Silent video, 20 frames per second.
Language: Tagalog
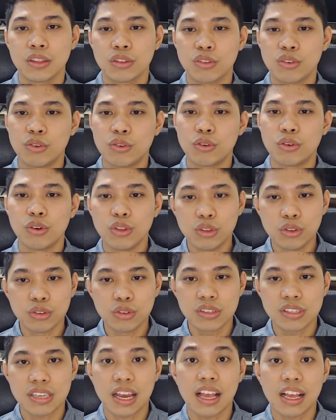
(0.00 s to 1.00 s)
tungkol
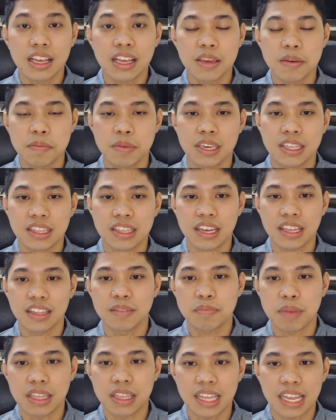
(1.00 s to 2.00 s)
doon sa
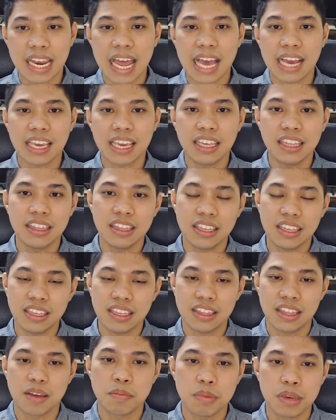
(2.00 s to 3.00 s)
kagipitan, panalangin
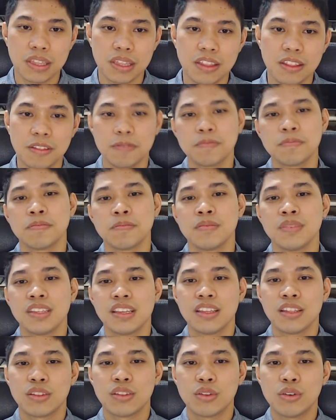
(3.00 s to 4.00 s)
ni David
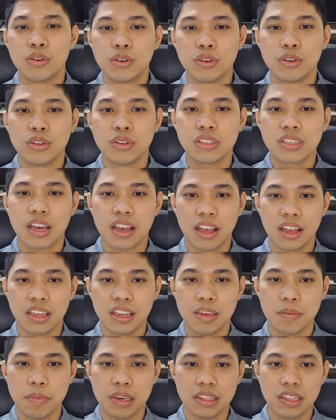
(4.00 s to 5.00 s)
tungkol doon sa
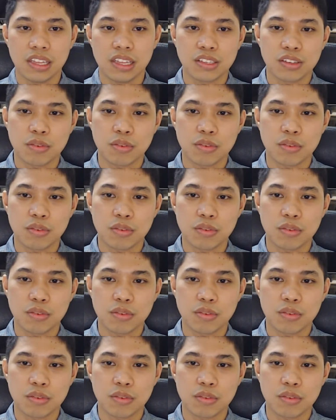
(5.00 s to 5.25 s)
kagipitan.